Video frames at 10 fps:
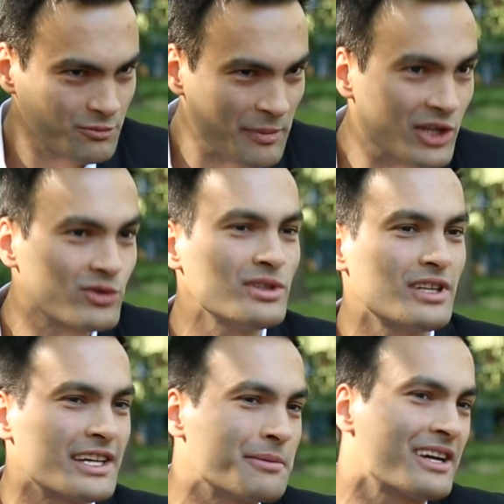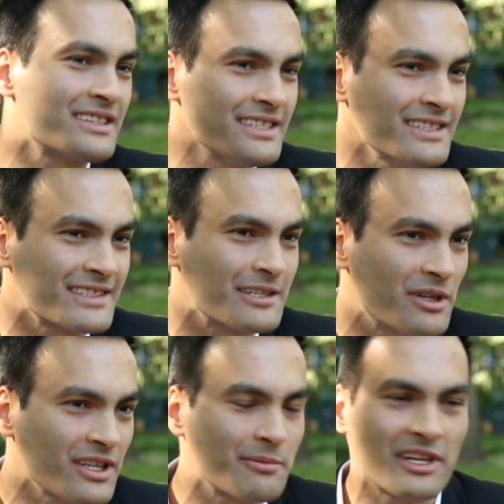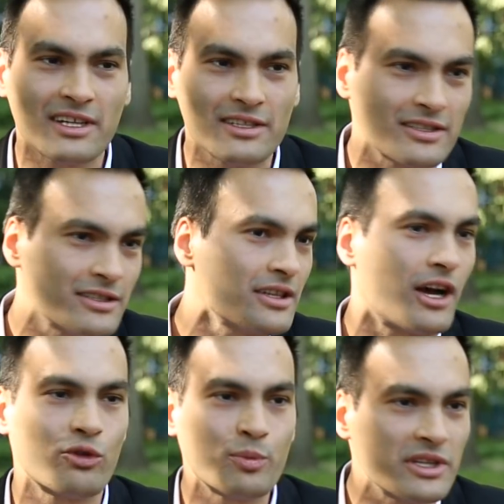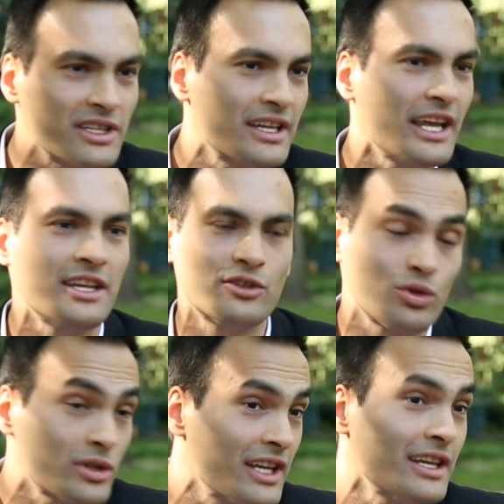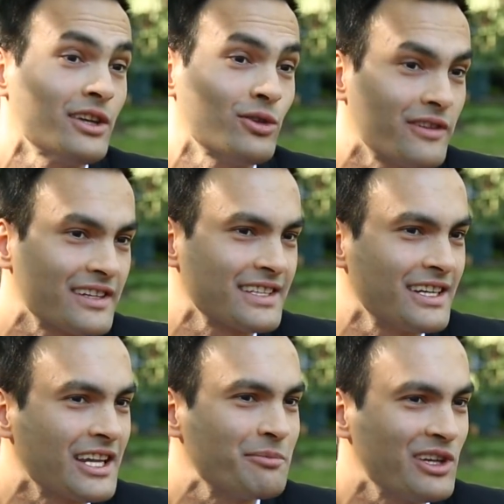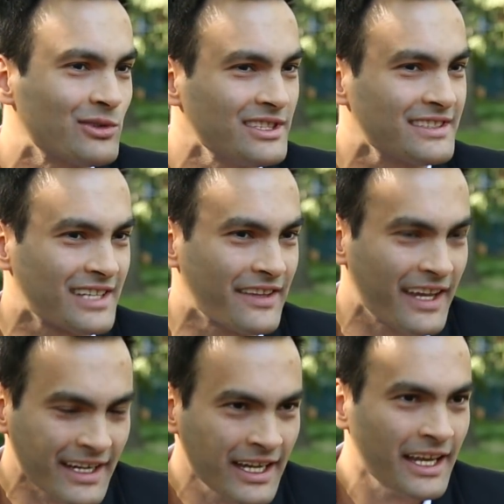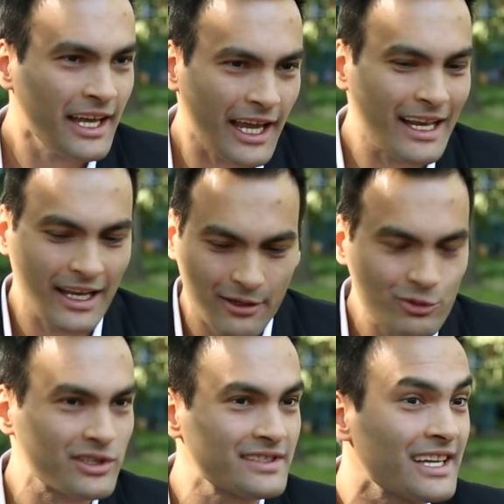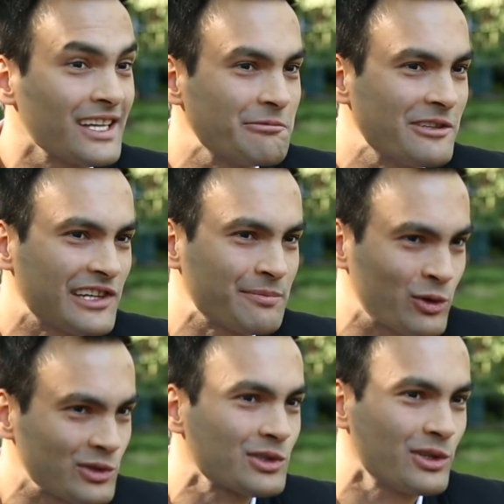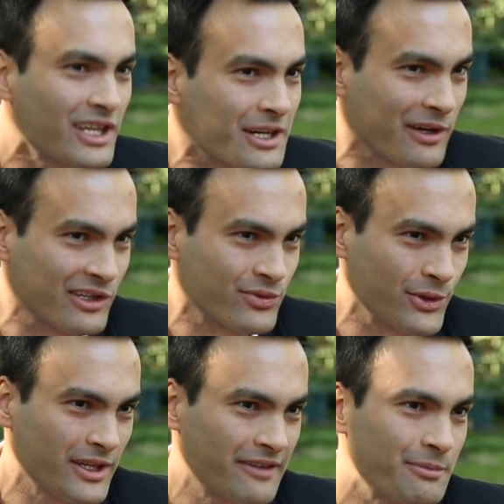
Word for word: mezun adaya baktığınız zaman Amerika'nın, Avrupa'nın en iyi, Türkiye'nin en iyi üniversitelerinden mezun insanlar elle avuçla sayılabilecek pozisyonlara başvuruyorlar.